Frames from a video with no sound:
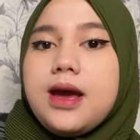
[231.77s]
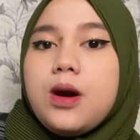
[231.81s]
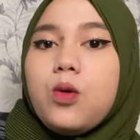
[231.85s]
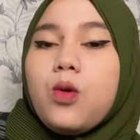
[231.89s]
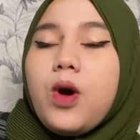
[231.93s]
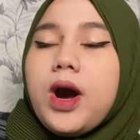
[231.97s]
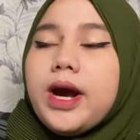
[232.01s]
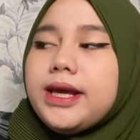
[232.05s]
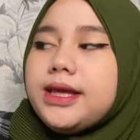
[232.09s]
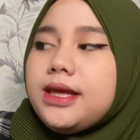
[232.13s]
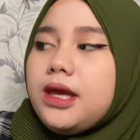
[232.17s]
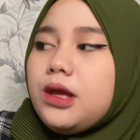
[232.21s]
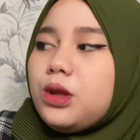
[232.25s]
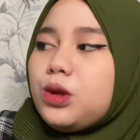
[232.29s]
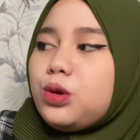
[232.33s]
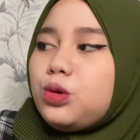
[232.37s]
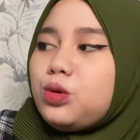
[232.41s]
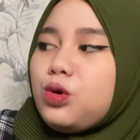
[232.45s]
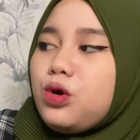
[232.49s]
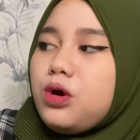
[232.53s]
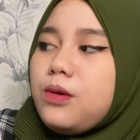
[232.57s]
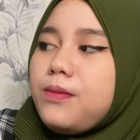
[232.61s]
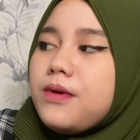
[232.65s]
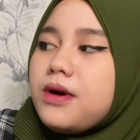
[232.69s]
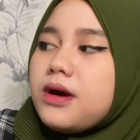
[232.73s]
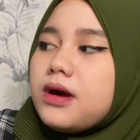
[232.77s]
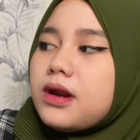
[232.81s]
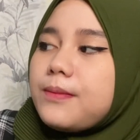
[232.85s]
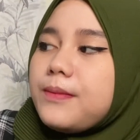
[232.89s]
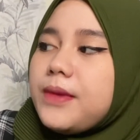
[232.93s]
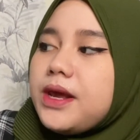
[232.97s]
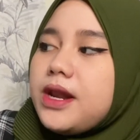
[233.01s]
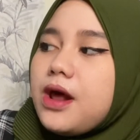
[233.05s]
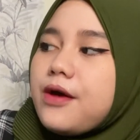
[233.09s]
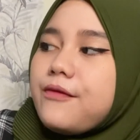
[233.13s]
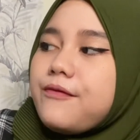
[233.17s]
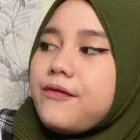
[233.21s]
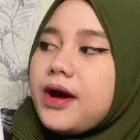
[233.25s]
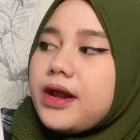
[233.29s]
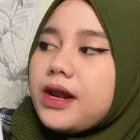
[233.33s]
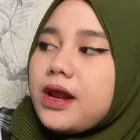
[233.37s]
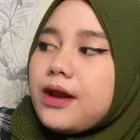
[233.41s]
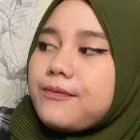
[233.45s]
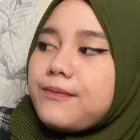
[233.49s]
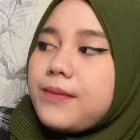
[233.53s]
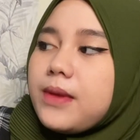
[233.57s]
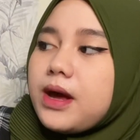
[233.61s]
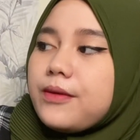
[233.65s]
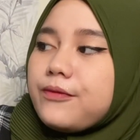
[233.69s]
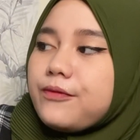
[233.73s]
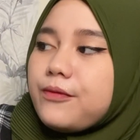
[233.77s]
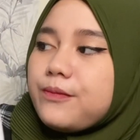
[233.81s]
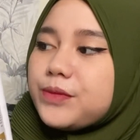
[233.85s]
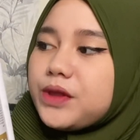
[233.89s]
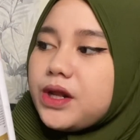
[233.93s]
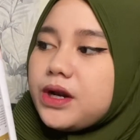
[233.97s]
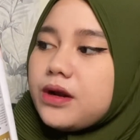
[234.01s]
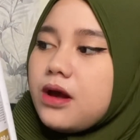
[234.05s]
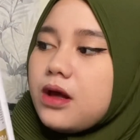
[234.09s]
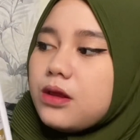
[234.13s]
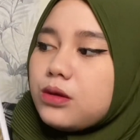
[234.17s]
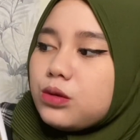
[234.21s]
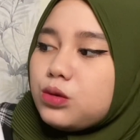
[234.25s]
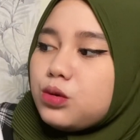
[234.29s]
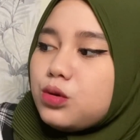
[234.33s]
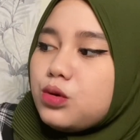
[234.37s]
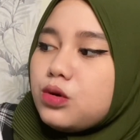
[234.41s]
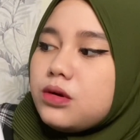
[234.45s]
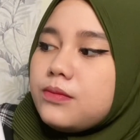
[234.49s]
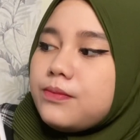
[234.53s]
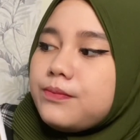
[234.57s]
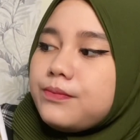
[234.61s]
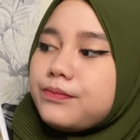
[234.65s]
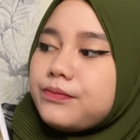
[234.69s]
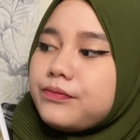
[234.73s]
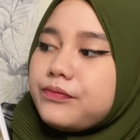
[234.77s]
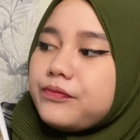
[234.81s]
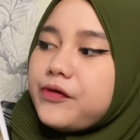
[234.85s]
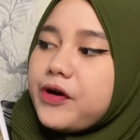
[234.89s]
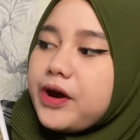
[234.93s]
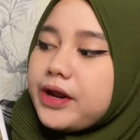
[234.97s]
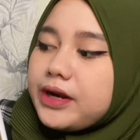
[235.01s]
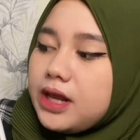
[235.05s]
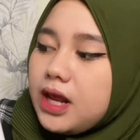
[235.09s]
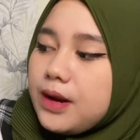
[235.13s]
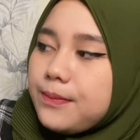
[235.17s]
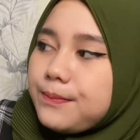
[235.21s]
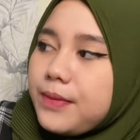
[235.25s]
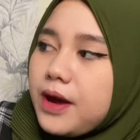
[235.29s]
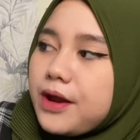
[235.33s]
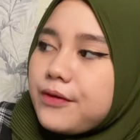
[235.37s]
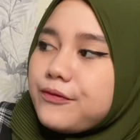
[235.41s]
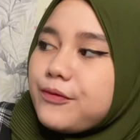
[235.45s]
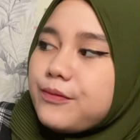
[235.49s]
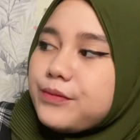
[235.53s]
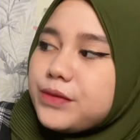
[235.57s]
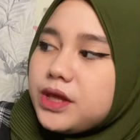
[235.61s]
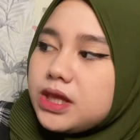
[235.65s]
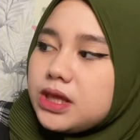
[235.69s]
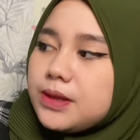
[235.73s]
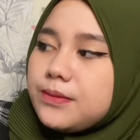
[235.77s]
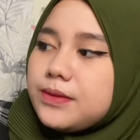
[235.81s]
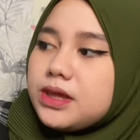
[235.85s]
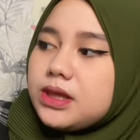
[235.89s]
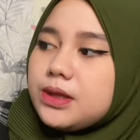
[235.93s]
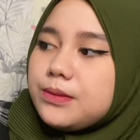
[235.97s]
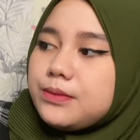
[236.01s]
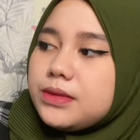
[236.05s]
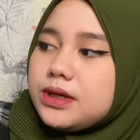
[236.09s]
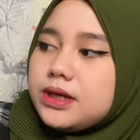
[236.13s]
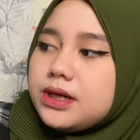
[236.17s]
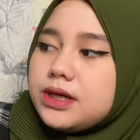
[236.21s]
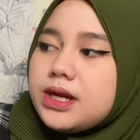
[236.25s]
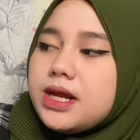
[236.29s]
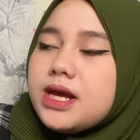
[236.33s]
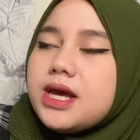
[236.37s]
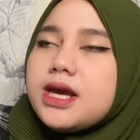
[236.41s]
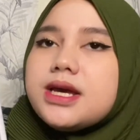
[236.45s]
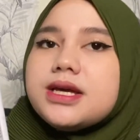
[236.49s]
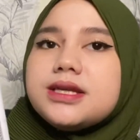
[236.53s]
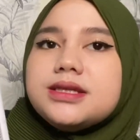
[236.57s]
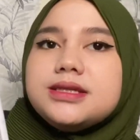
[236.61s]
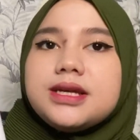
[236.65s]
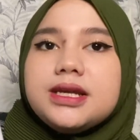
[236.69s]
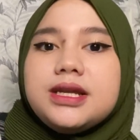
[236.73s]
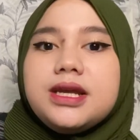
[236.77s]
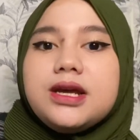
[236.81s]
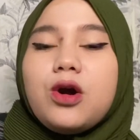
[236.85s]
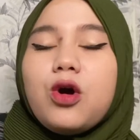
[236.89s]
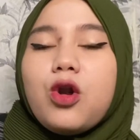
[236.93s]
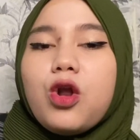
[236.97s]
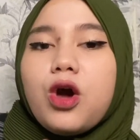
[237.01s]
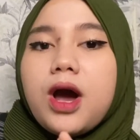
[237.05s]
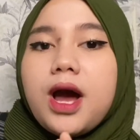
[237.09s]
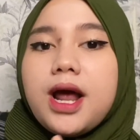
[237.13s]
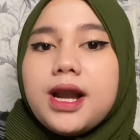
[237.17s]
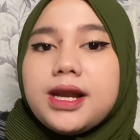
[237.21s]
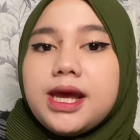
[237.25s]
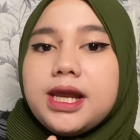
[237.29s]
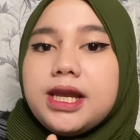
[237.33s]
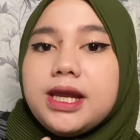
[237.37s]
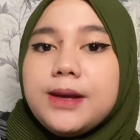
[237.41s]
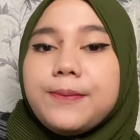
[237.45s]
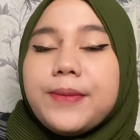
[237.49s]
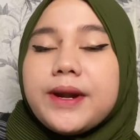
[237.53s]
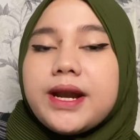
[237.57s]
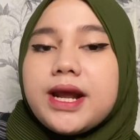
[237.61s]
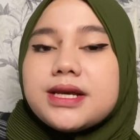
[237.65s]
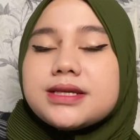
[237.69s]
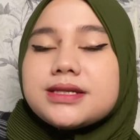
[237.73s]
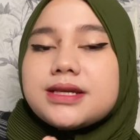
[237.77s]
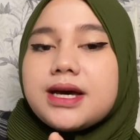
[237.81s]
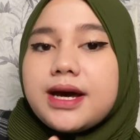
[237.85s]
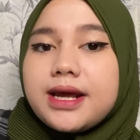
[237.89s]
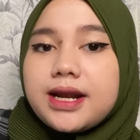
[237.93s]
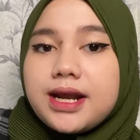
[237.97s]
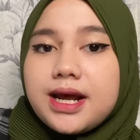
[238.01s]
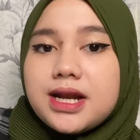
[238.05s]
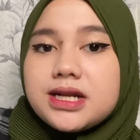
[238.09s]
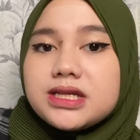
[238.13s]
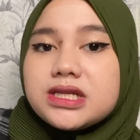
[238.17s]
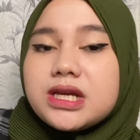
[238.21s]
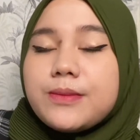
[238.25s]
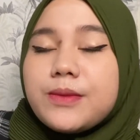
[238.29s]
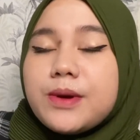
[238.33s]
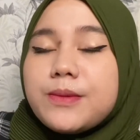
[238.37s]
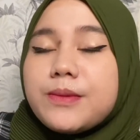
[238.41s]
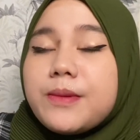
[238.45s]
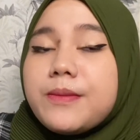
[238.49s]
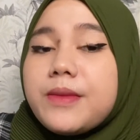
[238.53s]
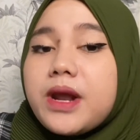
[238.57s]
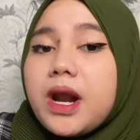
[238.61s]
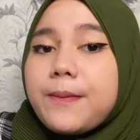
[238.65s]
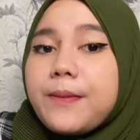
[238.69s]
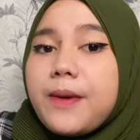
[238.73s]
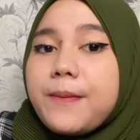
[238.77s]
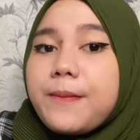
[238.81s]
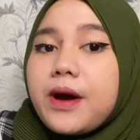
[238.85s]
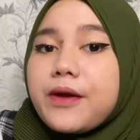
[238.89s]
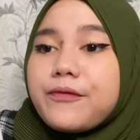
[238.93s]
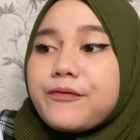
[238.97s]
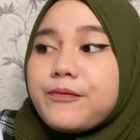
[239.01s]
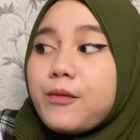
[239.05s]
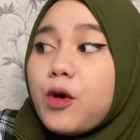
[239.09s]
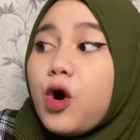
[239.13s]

Wanginya itu berbeda varian parfum tergantung varian parfumnya teman-teman. Jadi kalau kalian nih penasaran sama beberapa parfum